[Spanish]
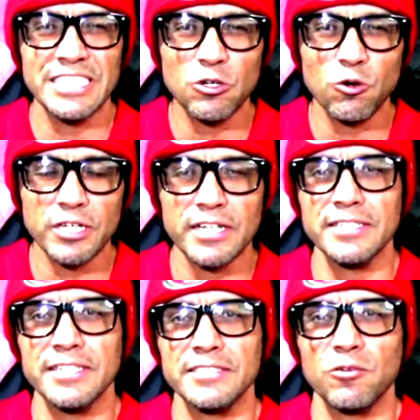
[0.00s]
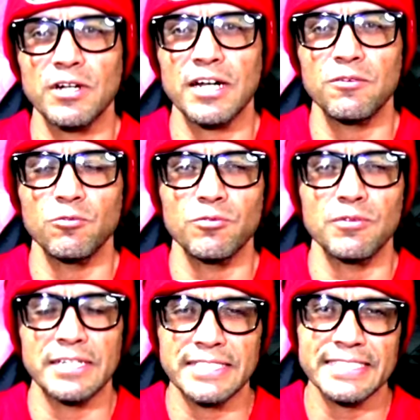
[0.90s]
a, 5 yarditas de lograr
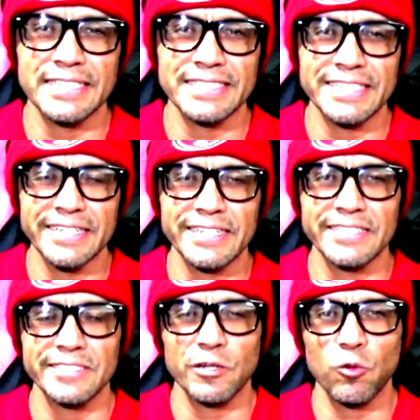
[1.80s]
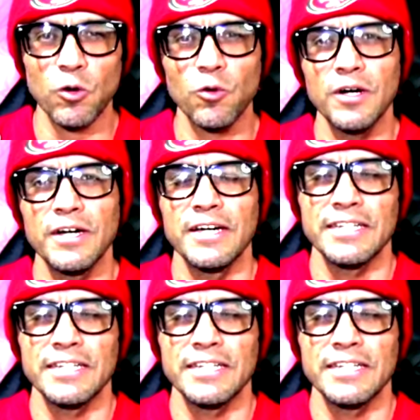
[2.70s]
las 300 yardas en el juego,